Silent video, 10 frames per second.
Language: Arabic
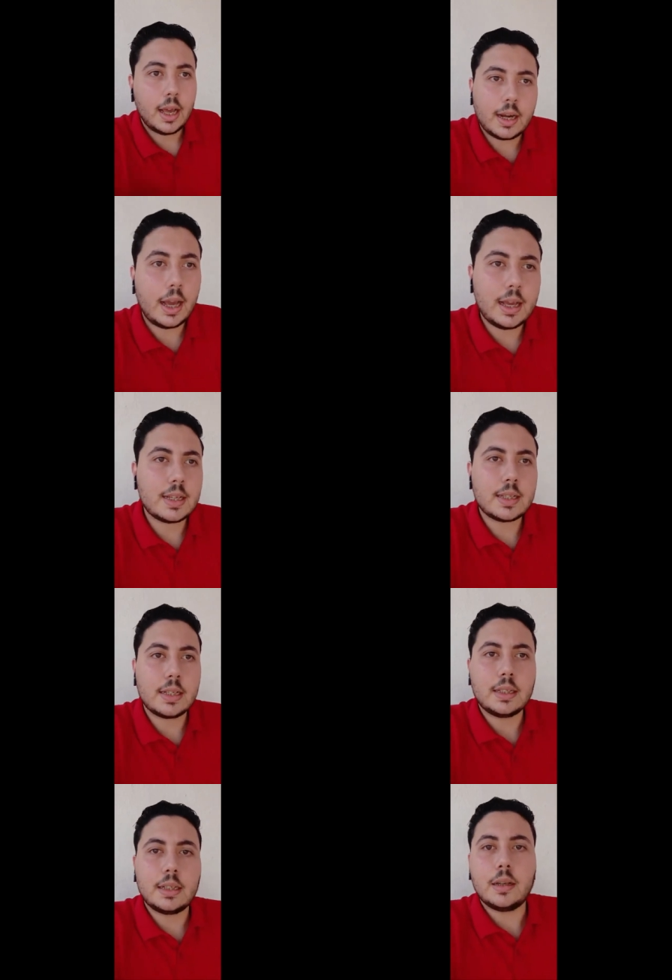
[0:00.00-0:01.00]
انا حاسس
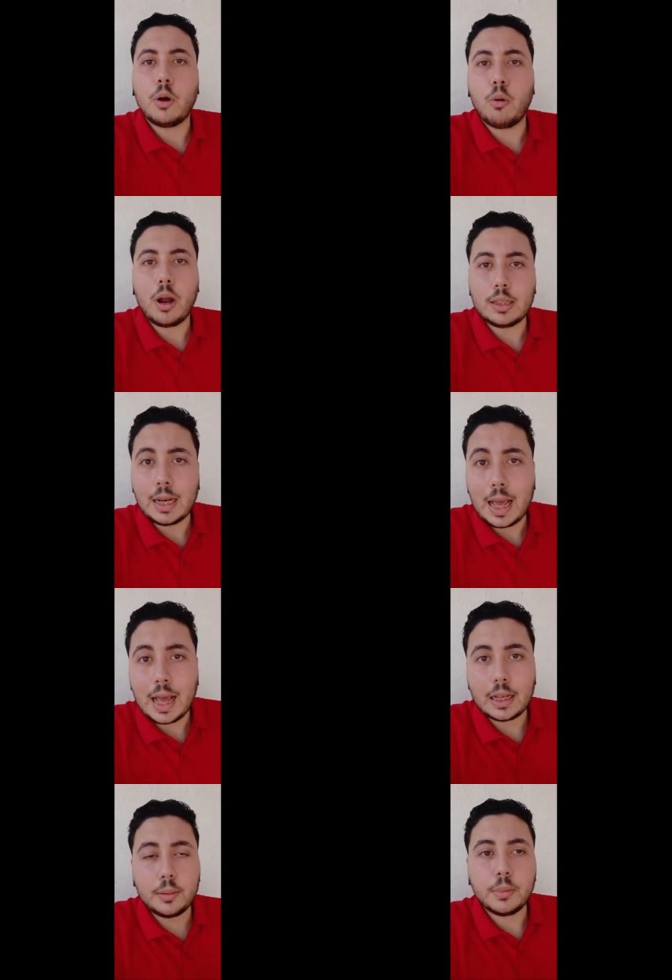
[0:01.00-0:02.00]
ان الموقع ده
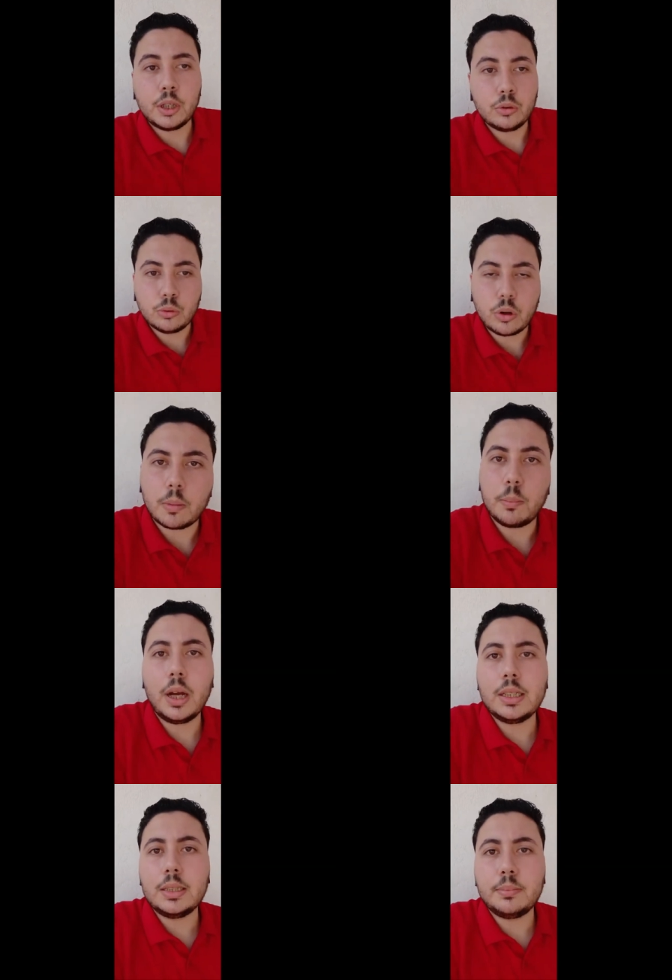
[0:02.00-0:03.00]
انا هجيب منه
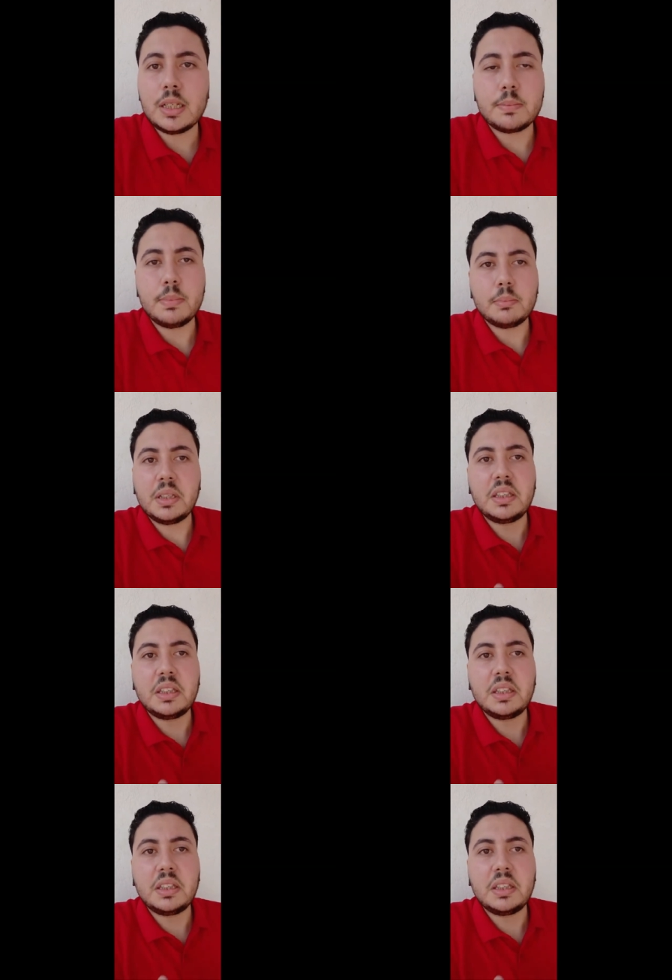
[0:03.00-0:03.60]
ارباحي دي بنسبه